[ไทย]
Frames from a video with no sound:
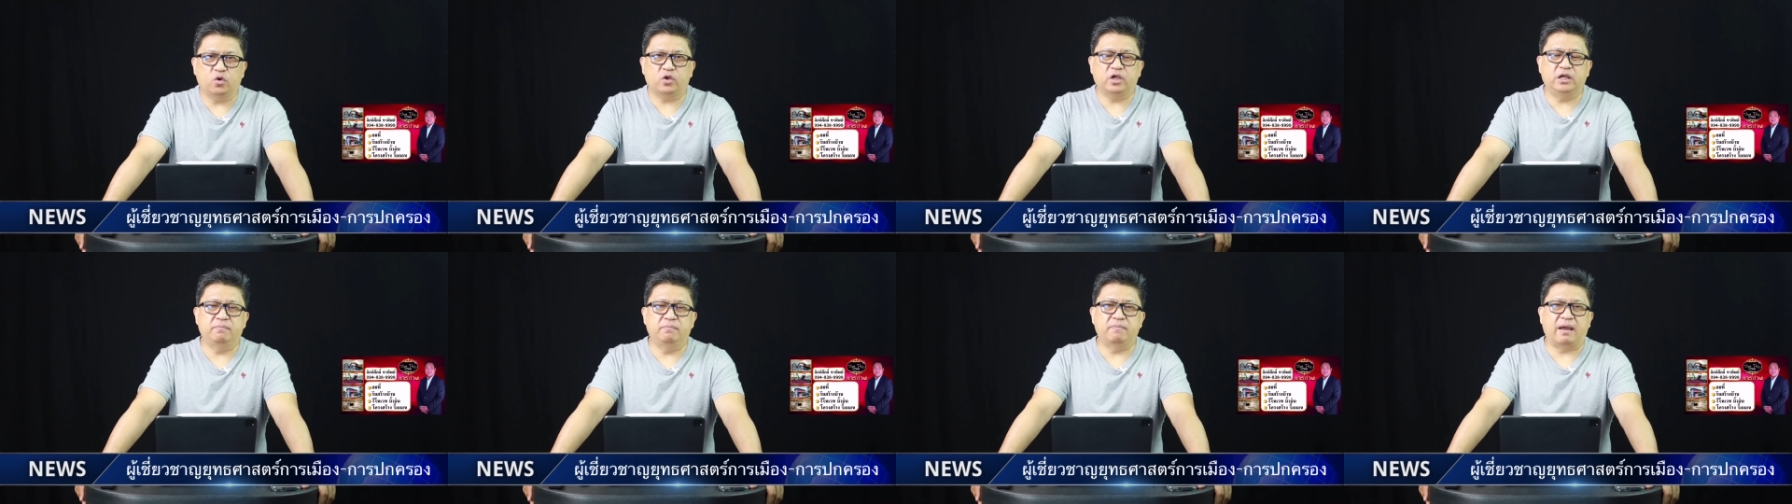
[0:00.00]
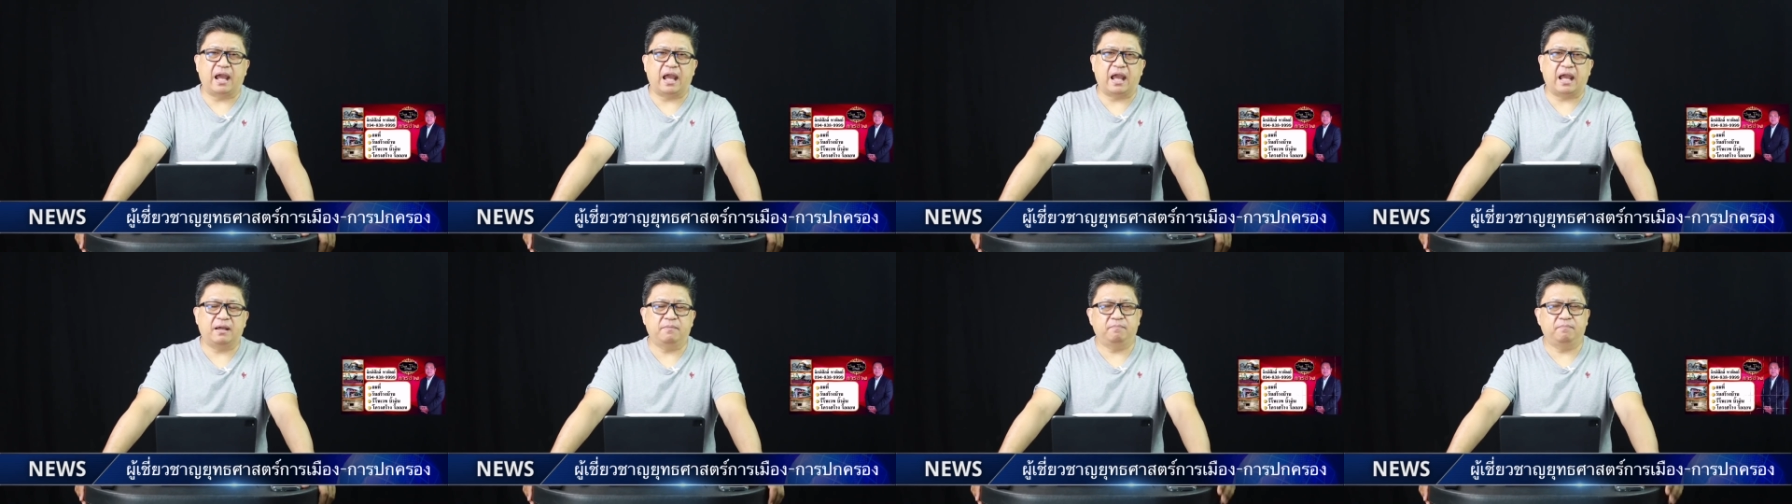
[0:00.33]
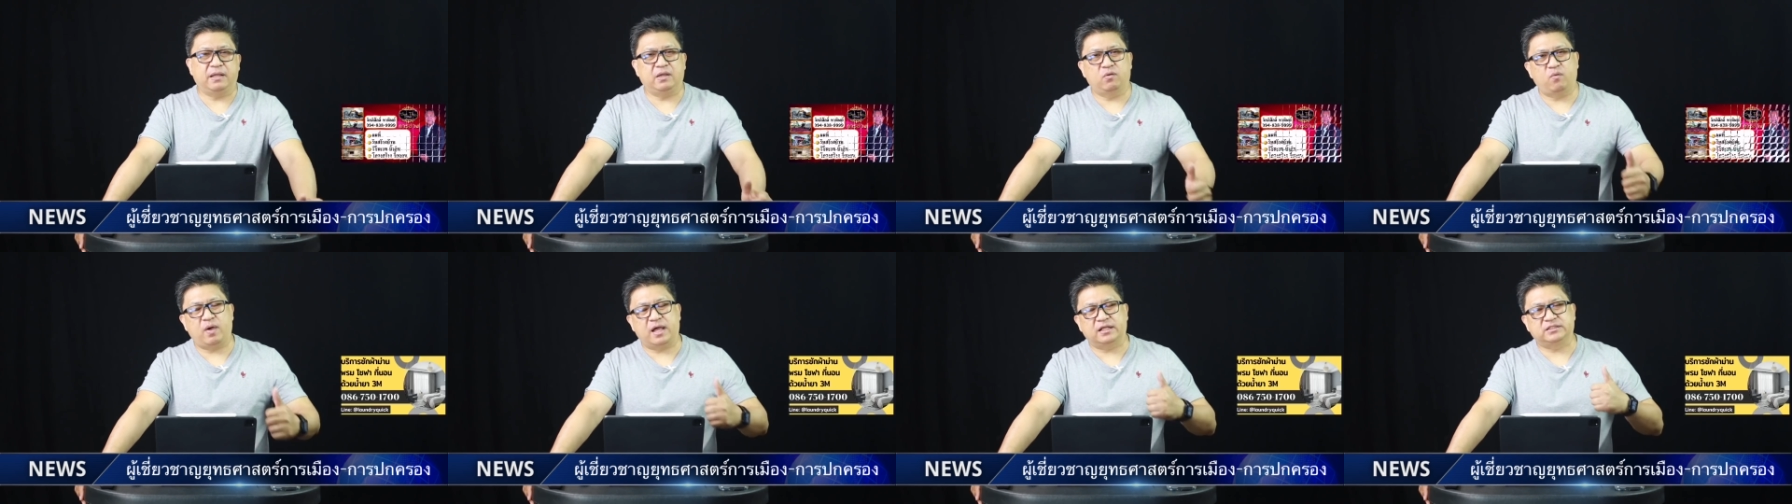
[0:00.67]
ยกขึ้นมา
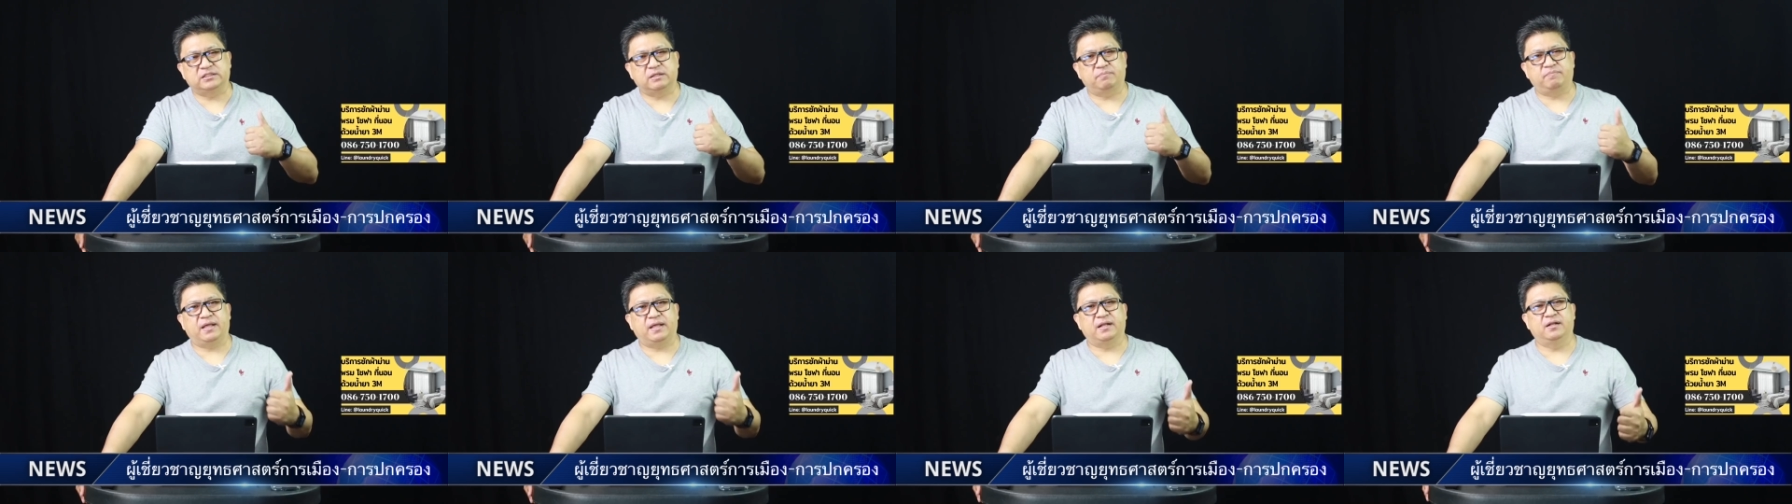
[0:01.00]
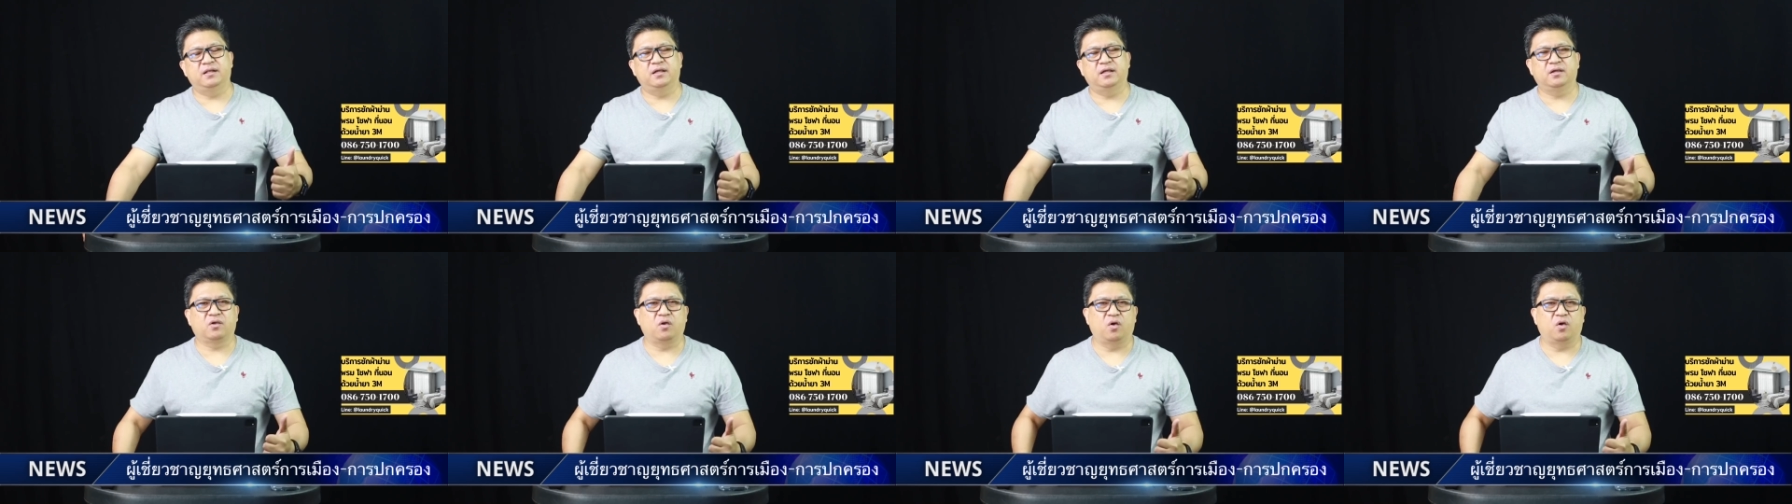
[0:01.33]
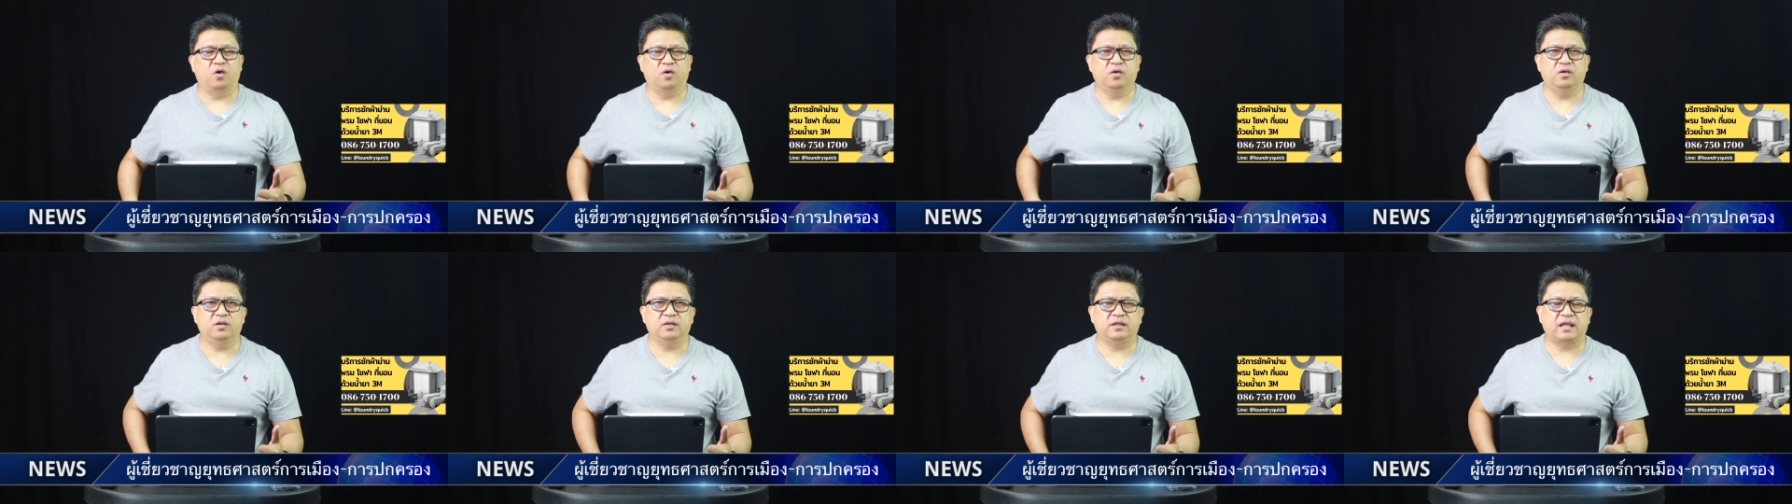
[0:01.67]
ไม่ว่าจะเป็นเรื่องข
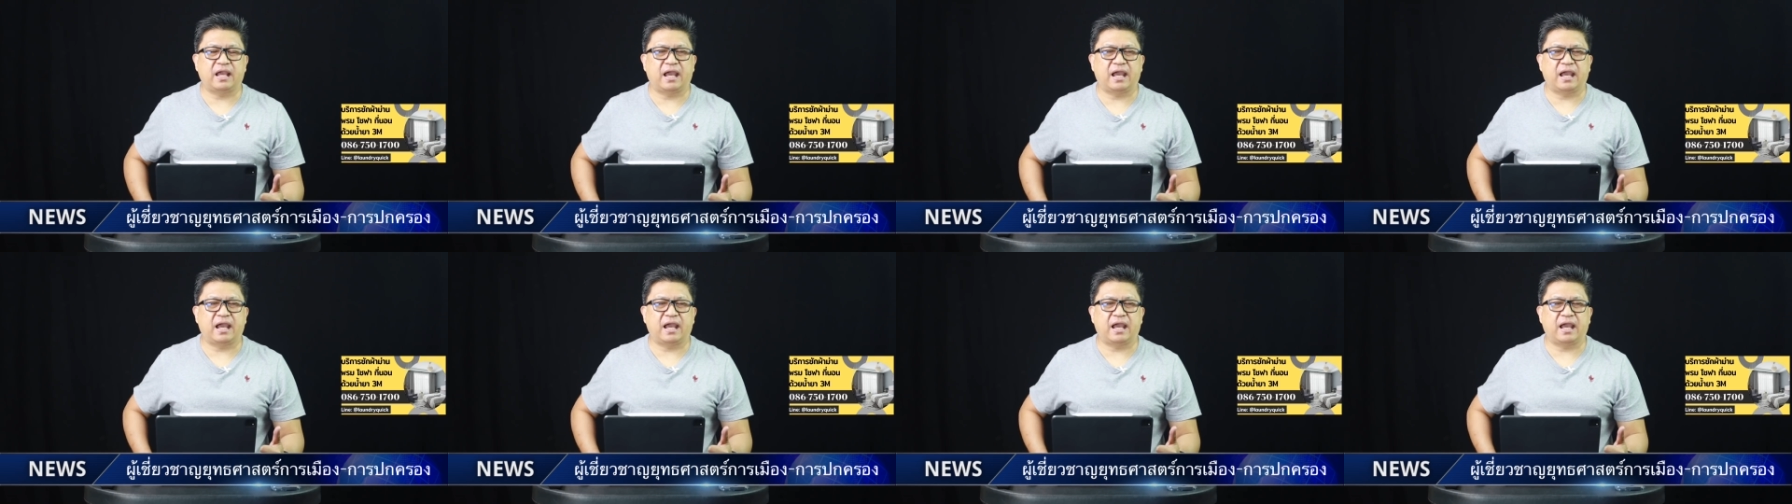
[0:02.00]
อง